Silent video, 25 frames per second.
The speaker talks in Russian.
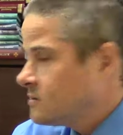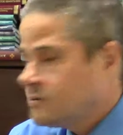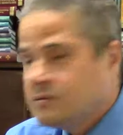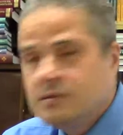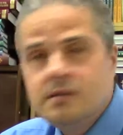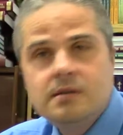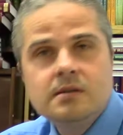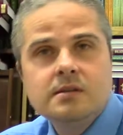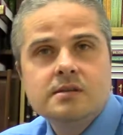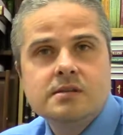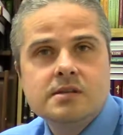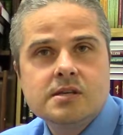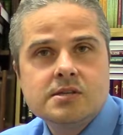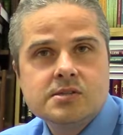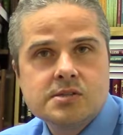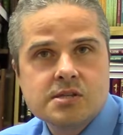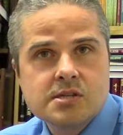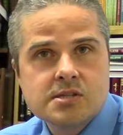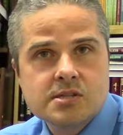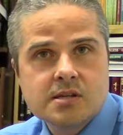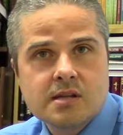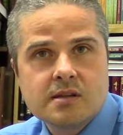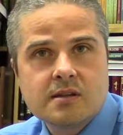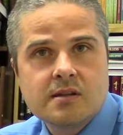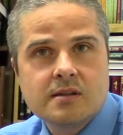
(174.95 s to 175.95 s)
И детский
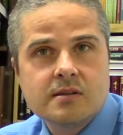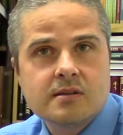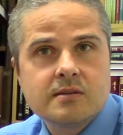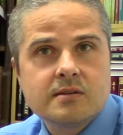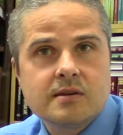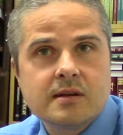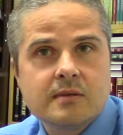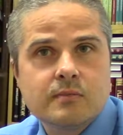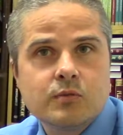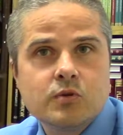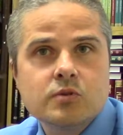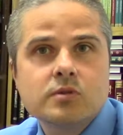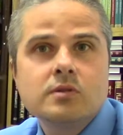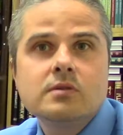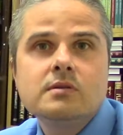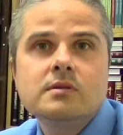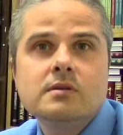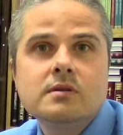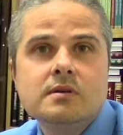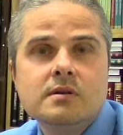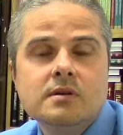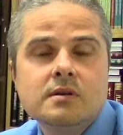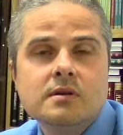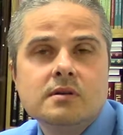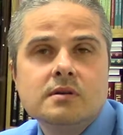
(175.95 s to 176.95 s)
сад этот работал
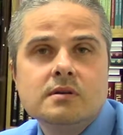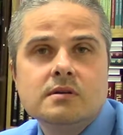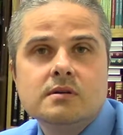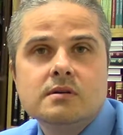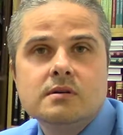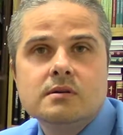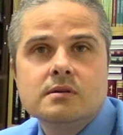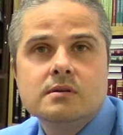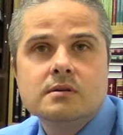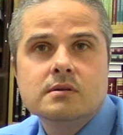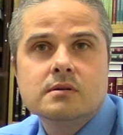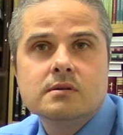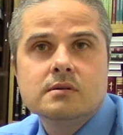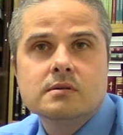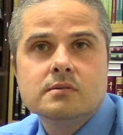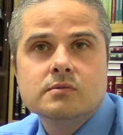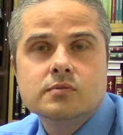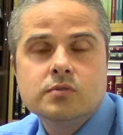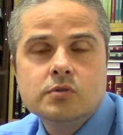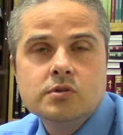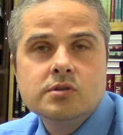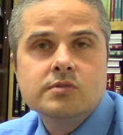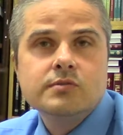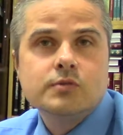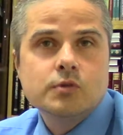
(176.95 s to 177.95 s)
э,
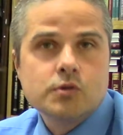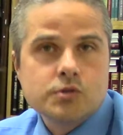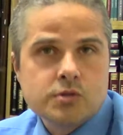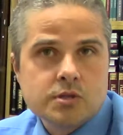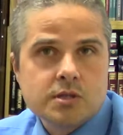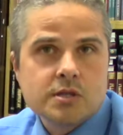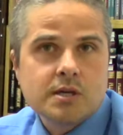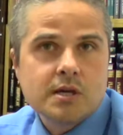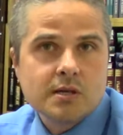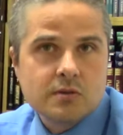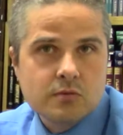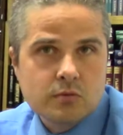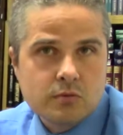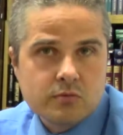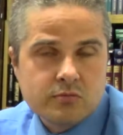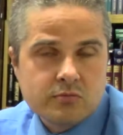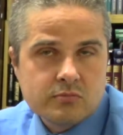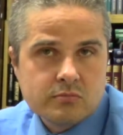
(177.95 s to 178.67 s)
до 90-х годов.